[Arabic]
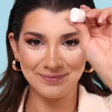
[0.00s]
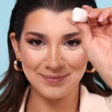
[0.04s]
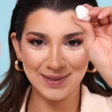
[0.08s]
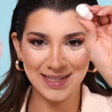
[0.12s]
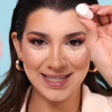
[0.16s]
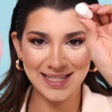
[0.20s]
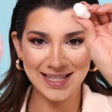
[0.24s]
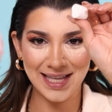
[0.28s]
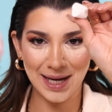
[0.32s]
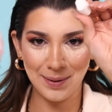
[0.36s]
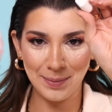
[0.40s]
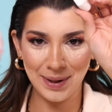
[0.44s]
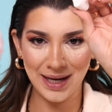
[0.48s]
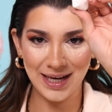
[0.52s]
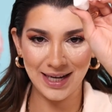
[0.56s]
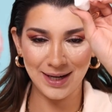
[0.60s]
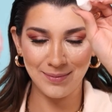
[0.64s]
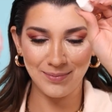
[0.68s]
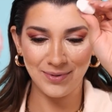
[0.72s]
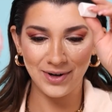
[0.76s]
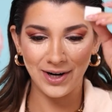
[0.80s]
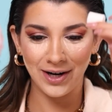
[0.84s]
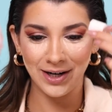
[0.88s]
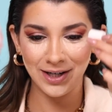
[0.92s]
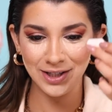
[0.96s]
باستعمال
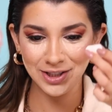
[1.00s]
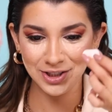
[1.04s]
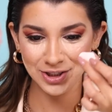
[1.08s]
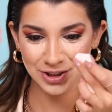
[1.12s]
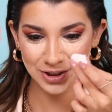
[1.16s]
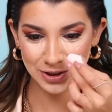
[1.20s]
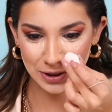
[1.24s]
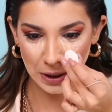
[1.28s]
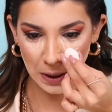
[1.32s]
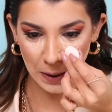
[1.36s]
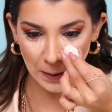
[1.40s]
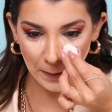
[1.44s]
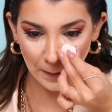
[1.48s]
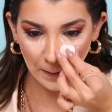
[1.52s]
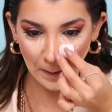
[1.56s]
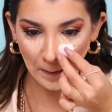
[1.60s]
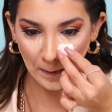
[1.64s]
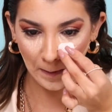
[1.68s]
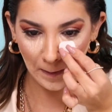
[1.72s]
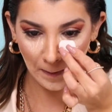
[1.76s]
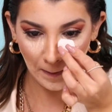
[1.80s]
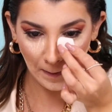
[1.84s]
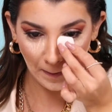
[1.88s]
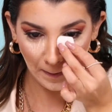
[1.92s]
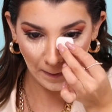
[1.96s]
البراش
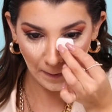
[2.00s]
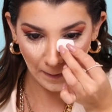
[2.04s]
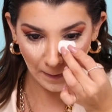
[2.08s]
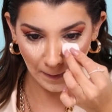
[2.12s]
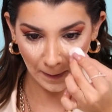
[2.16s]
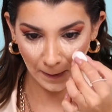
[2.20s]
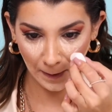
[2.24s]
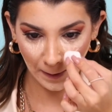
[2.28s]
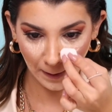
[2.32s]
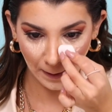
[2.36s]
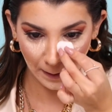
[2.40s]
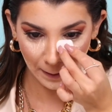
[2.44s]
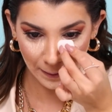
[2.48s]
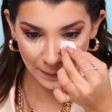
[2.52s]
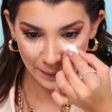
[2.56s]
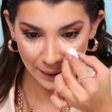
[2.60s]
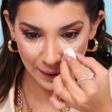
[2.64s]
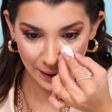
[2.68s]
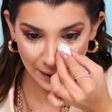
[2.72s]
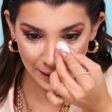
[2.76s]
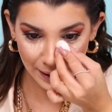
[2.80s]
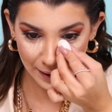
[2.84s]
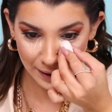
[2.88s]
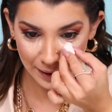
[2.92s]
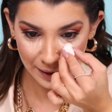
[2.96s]
براش؟
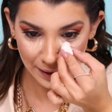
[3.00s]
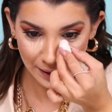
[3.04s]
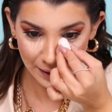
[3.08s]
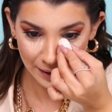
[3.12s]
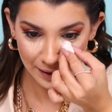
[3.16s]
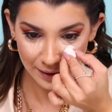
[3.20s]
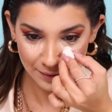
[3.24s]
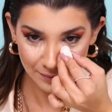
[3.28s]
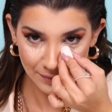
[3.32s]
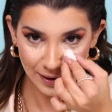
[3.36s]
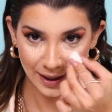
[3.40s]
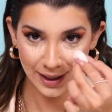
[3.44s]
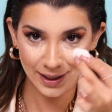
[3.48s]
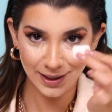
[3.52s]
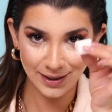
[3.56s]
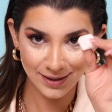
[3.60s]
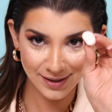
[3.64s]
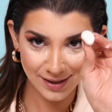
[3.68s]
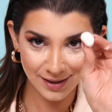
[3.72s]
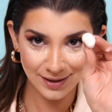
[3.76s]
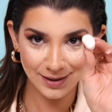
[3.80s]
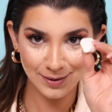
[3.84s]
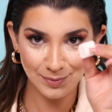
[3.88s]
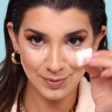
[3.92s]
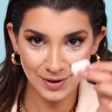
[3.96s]
ايه ما هيدي
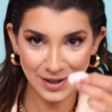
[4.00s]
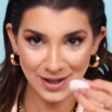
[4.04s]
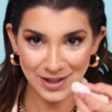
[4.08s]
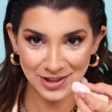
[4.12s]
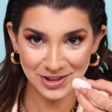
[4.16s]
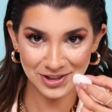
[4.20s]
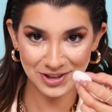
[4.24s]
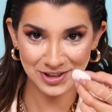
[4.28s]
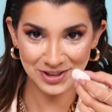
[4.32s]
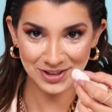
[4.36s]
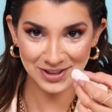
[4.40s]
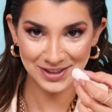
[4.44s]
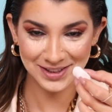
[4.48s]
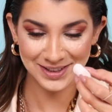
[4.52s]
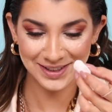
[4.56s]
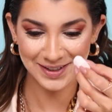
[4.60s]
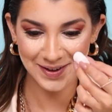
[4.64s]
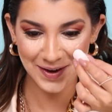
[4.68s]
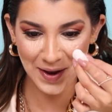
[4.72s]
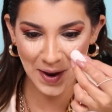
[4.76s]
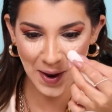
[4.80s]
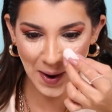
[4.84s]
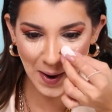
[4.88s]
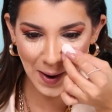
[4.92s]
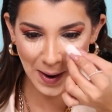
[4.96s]
صارت براش
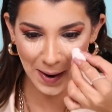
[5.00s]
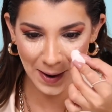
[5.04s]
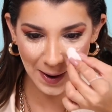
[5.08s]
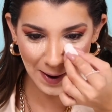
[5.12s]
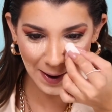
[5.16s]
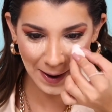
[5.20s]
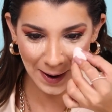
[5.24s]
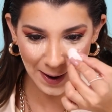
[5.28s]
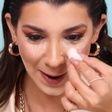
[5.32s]
إيه.